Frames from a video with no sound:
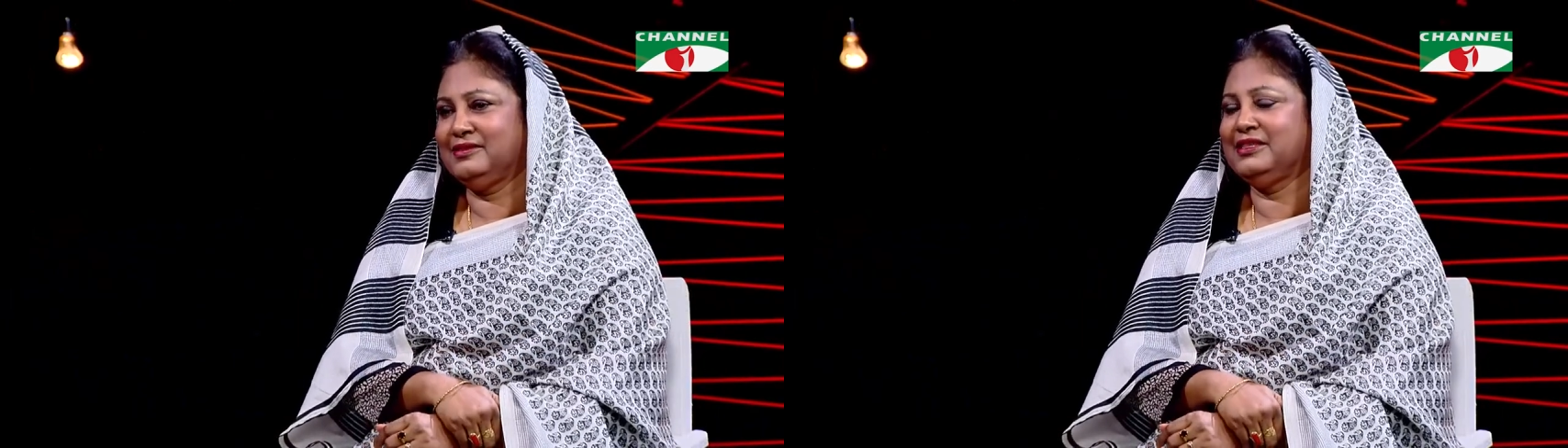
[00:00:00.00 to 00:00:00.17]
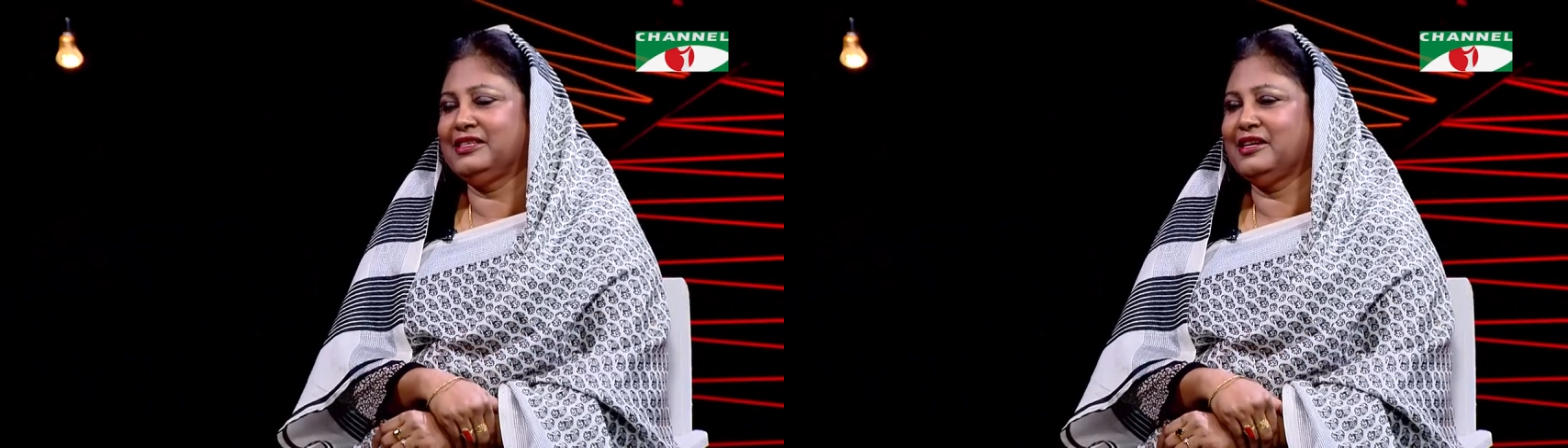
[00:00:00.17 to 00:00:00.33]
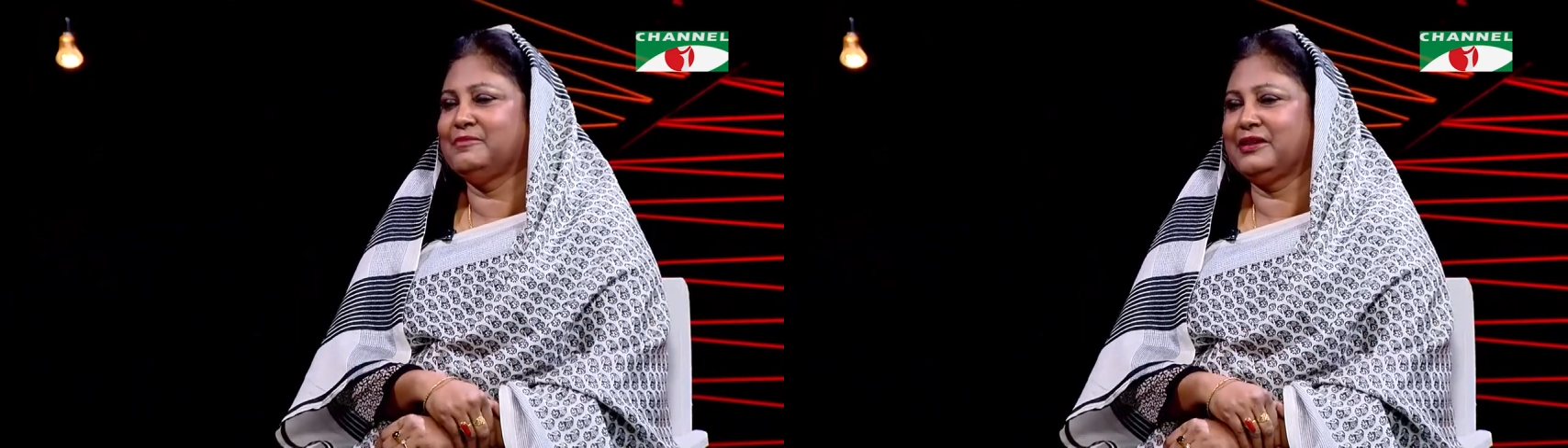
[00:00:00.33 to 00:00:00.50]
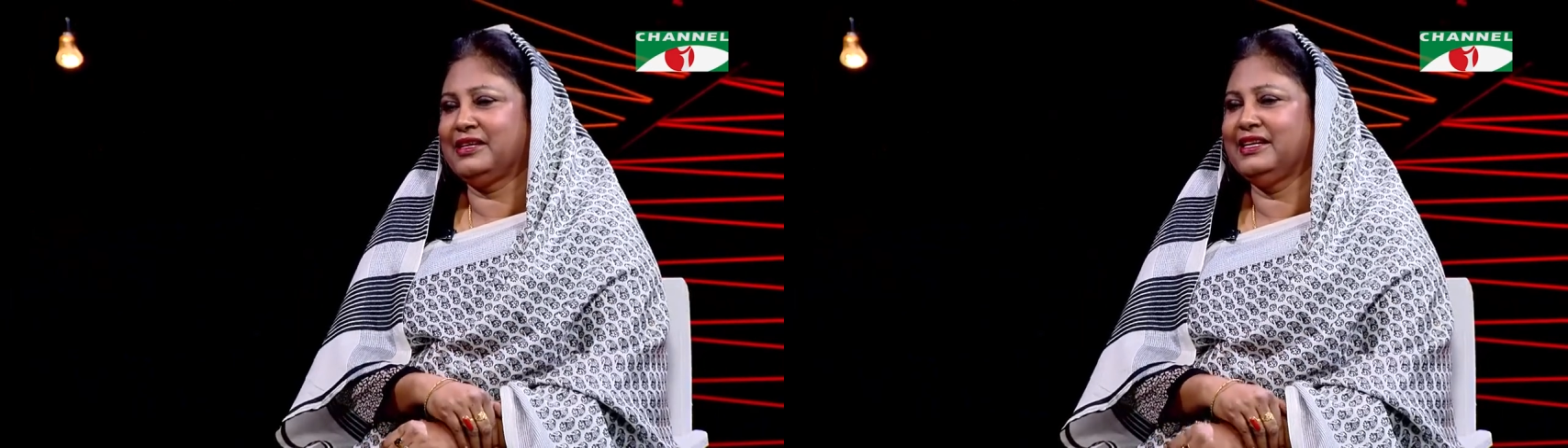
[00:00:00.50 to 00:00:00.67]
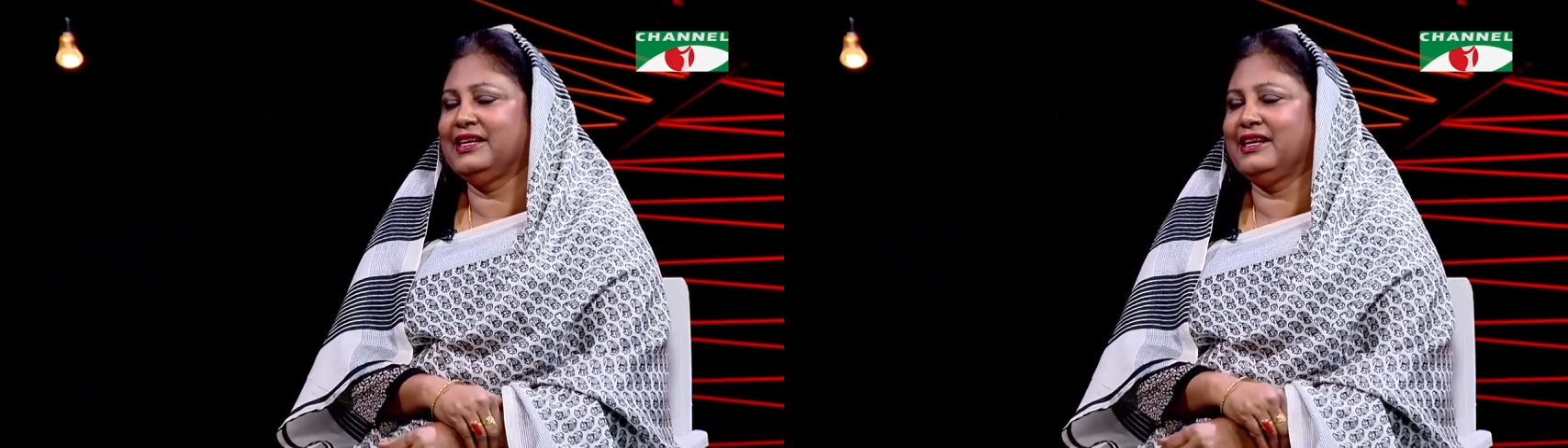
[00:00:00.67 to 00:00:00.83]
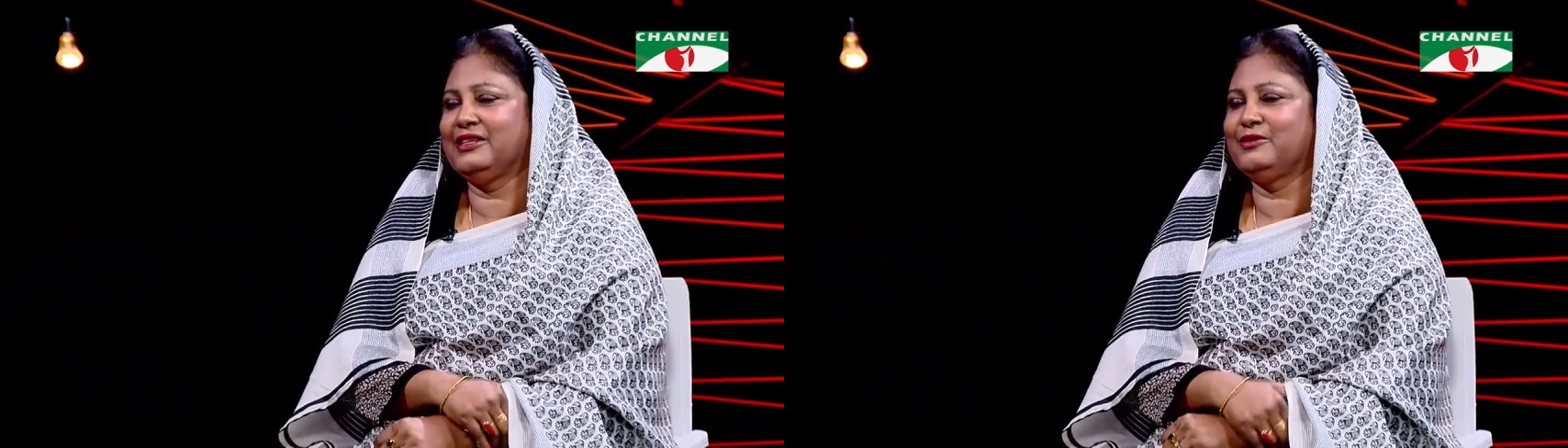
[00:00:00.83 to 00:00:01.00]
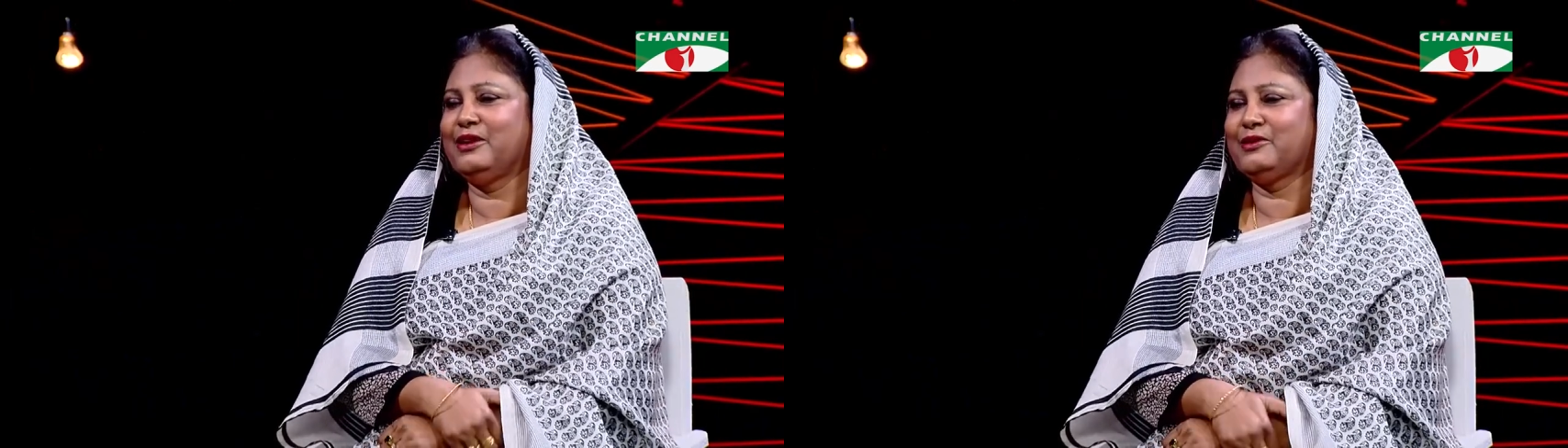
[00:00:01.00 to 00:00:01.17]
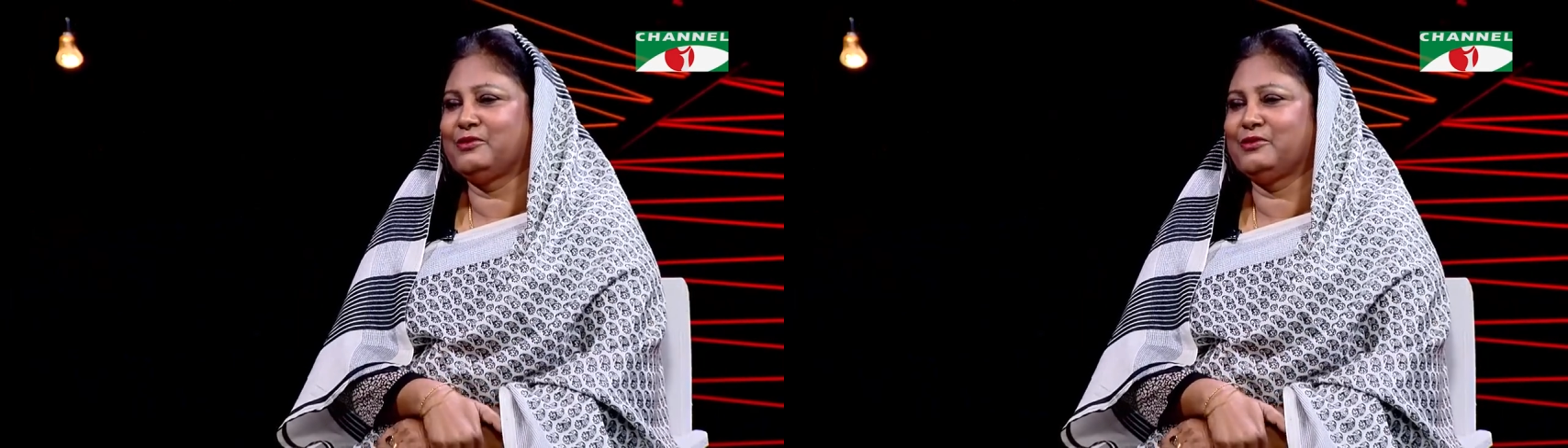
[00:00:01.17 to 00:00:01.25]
যেতাম আর কি খেলাধুলা